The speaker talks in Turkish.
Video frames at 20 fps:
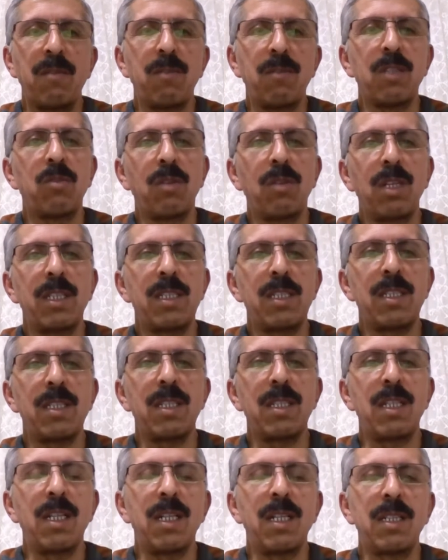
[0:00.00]
Ve
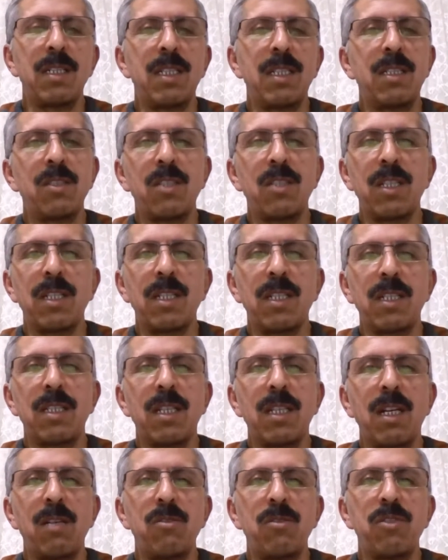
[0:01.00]
dolayısıyla Yeniçeriler
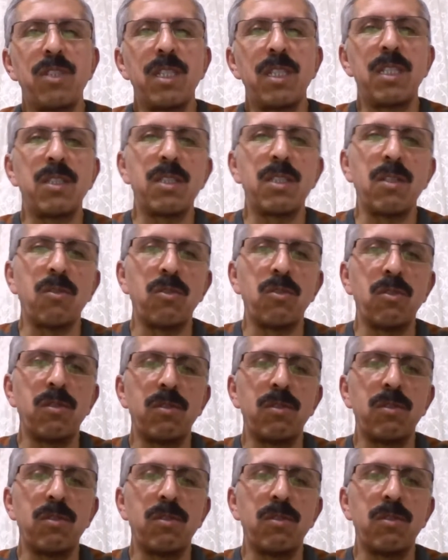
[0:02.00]
daha önce işte